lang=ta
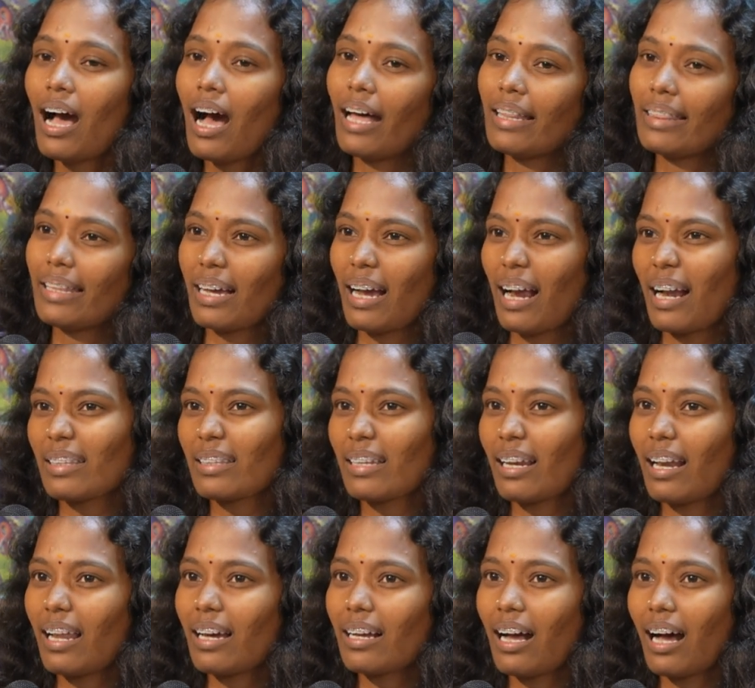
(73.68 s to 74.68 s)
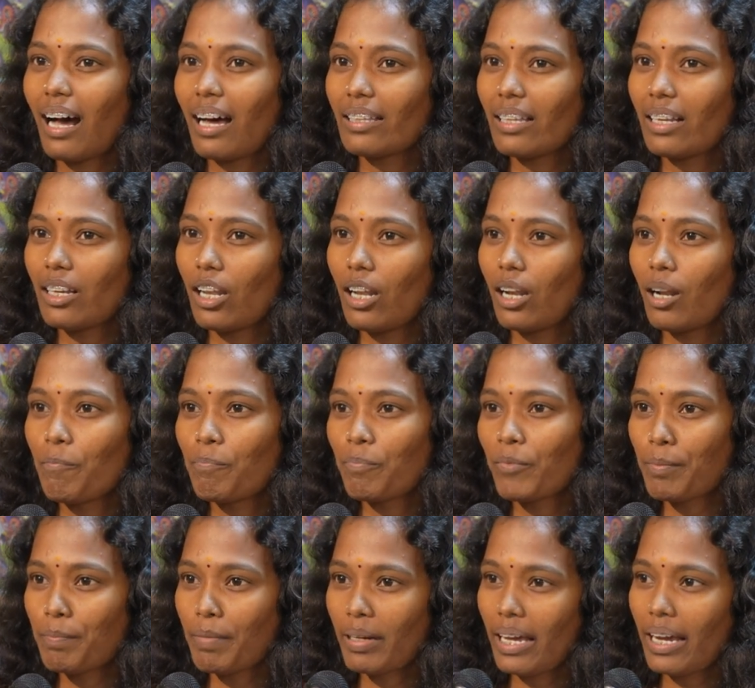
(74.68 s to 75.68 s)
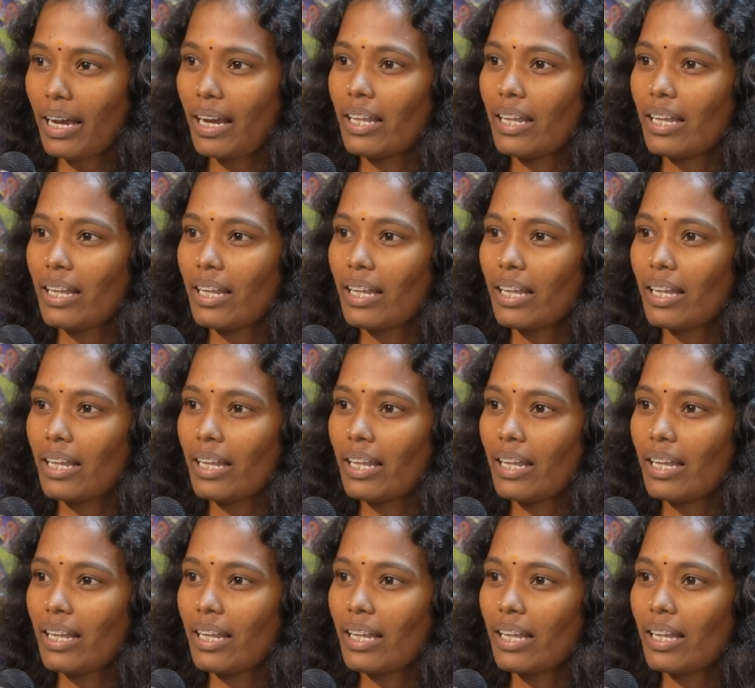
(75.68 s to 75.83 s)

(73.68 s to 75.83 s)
அந்த காலத்துலலாம் காதல் இப்போனா